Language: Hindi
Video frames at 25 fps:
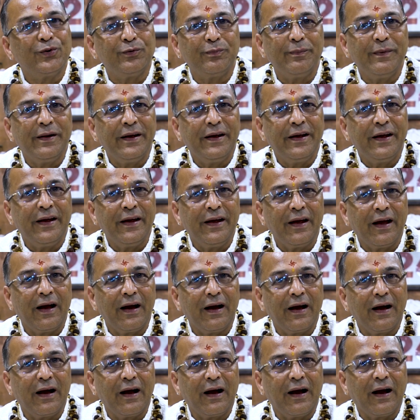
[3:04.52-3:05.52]
उसमें
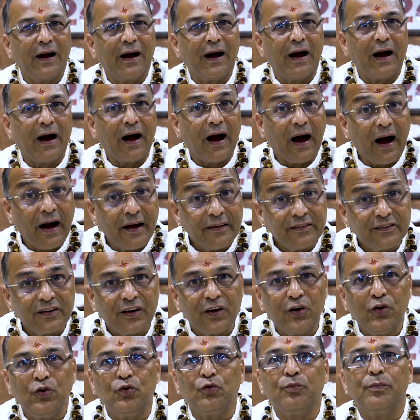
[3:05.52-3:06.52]
आज
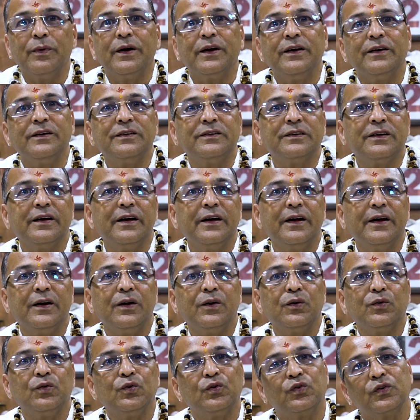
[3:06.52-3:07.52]
के युग में इसके
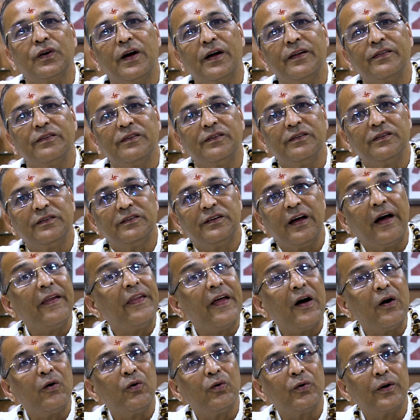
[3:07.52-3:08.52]
नुकसान
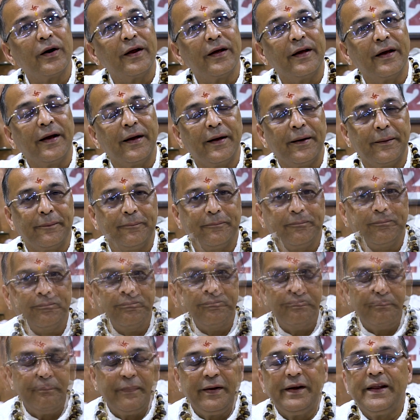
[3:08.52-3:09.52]
ज़्यादा हो रहे हैं
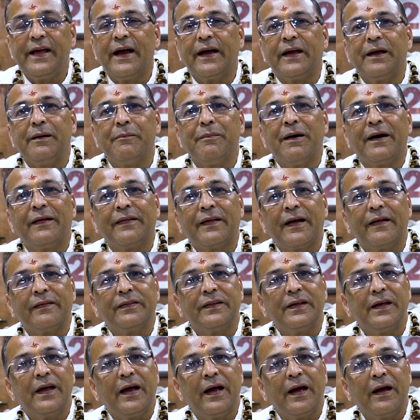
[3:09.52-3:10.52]
मीडिया की बात
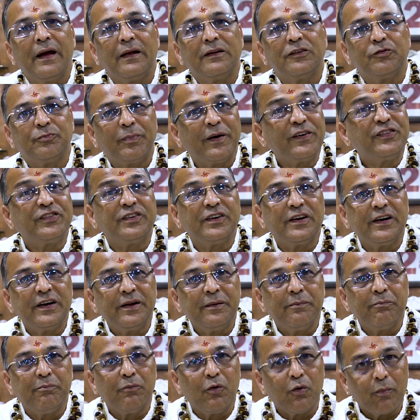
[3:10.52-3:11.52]
आती है
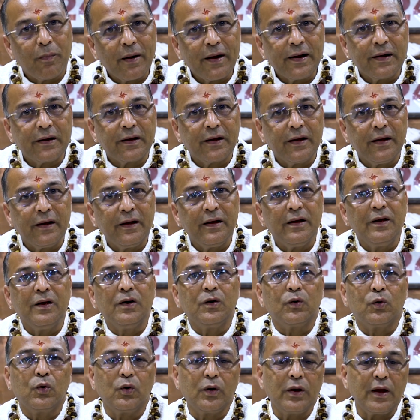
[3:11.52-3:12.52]
स्पेशली मोबाइल की
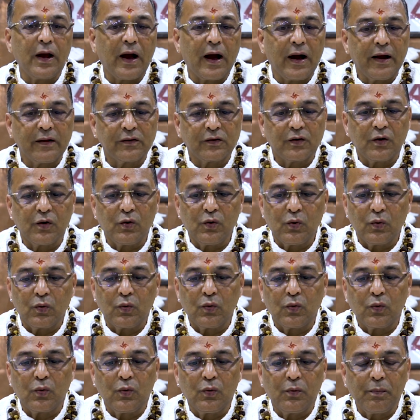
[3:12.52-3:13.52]
क्योंकि आजकल
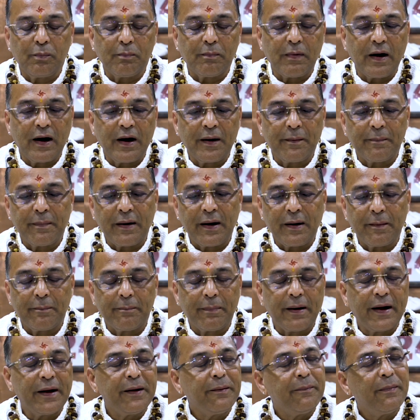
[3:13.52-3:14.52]
लोगों को माँ बाप
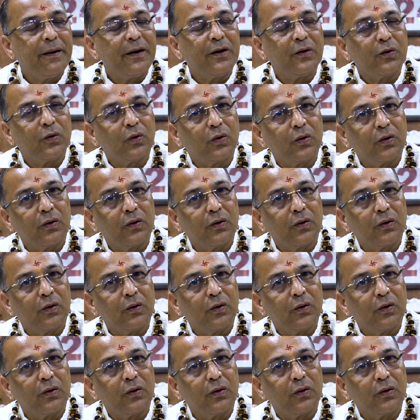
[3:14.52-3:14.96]
भाई बहन